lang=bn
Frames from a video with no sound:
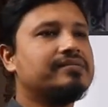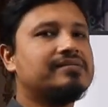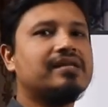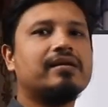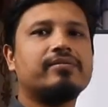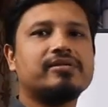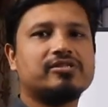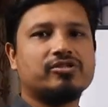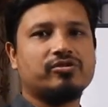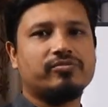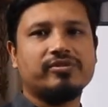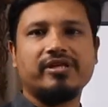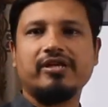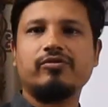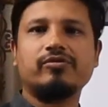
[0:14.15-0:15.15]
সিলেবাসটা
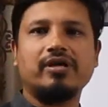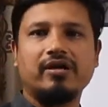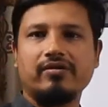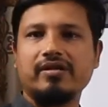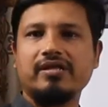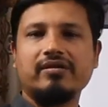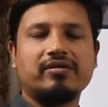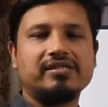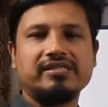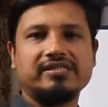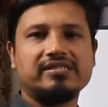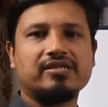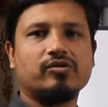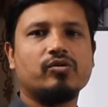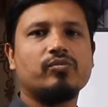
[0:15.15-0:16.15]
সম্বন্ধে একটু ধারণা দেওয়ার
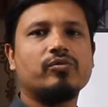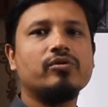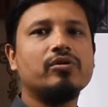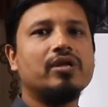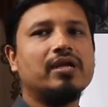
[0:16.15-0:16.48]
চেষ্টা করব